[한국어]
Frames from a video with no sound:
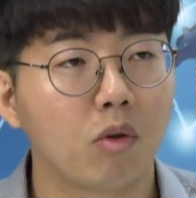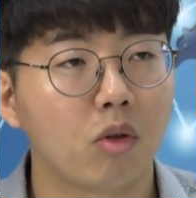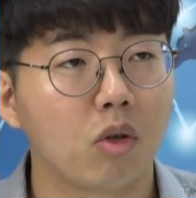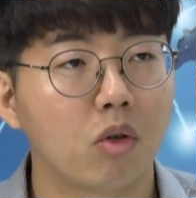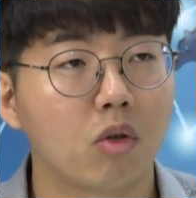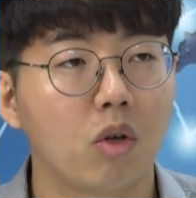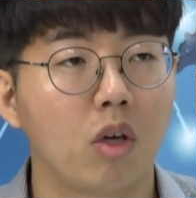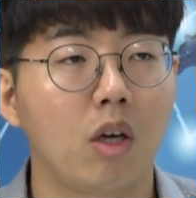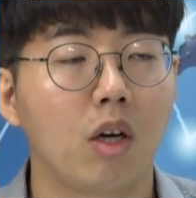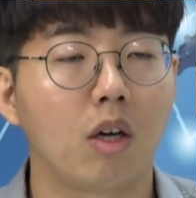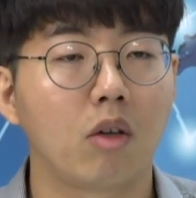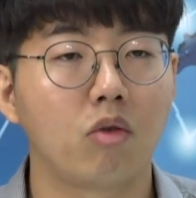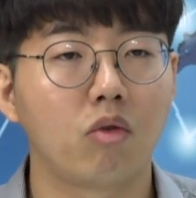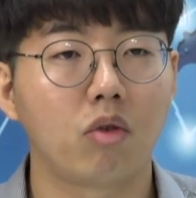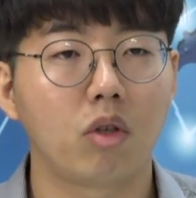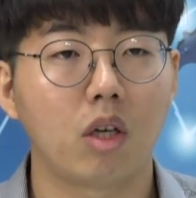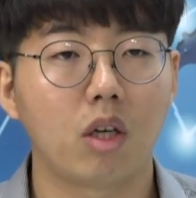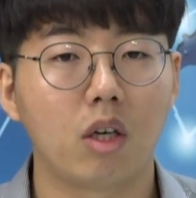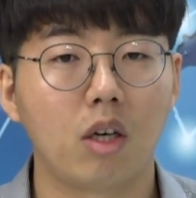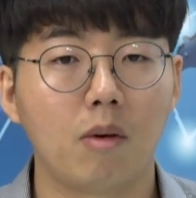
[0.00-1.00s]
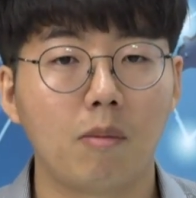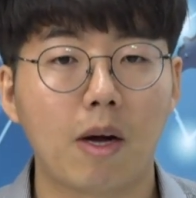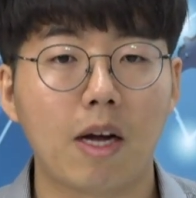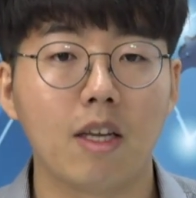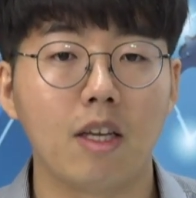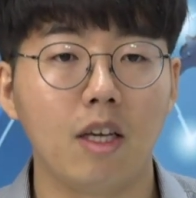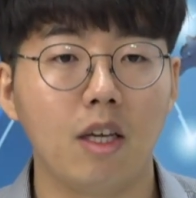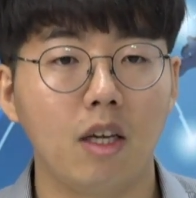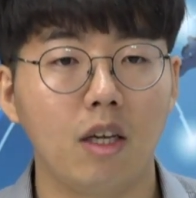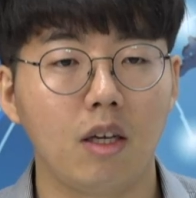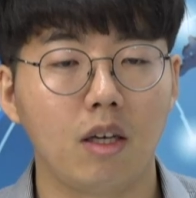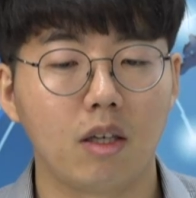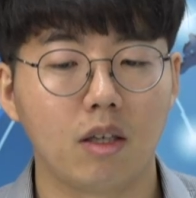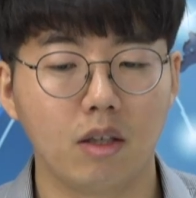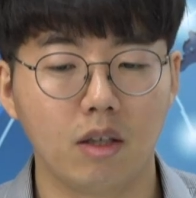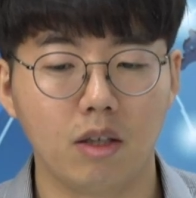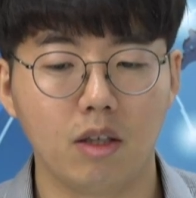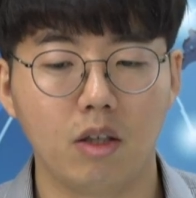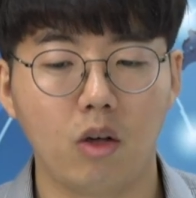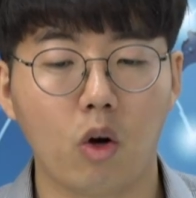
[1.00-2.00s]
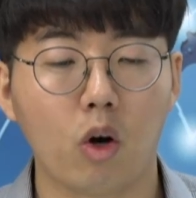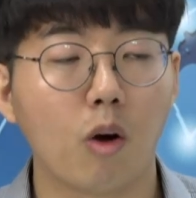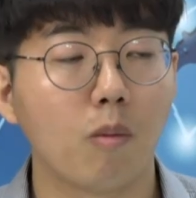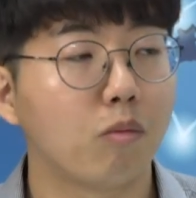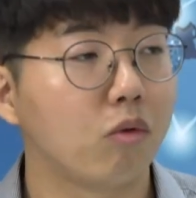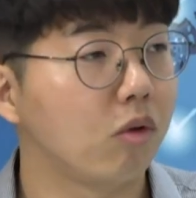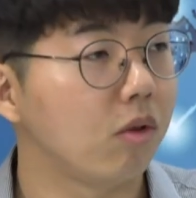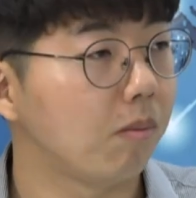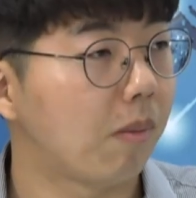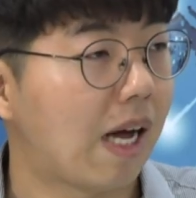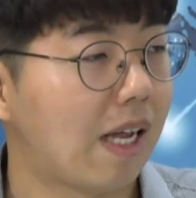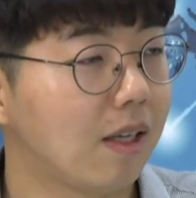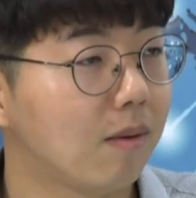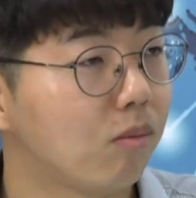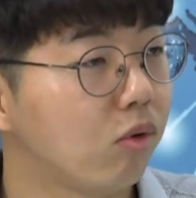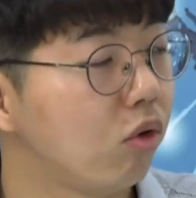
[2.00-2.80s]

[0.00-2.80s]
저희가 투자를 많이 많은